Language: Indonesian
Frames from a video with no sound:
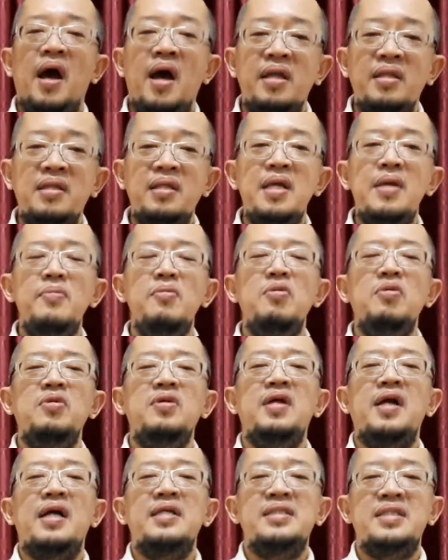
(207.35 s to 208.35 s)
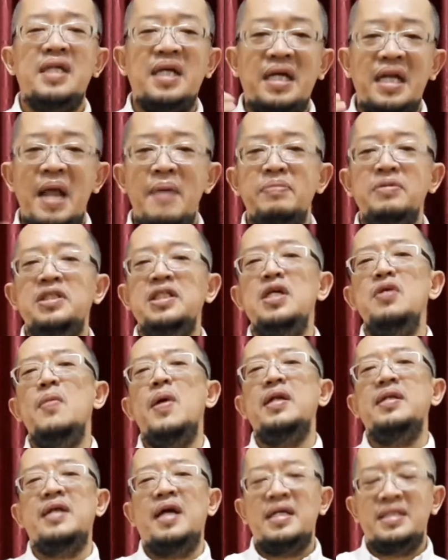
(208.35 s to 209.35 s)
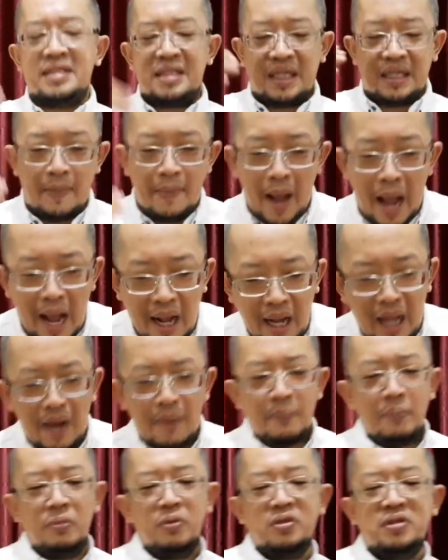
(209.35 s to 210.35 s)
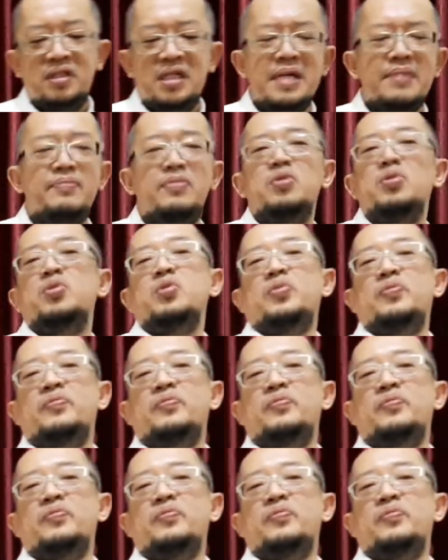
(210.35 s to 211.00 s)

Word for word: hatimu, dengan segenap jiwa, dengan segenap akal budimu.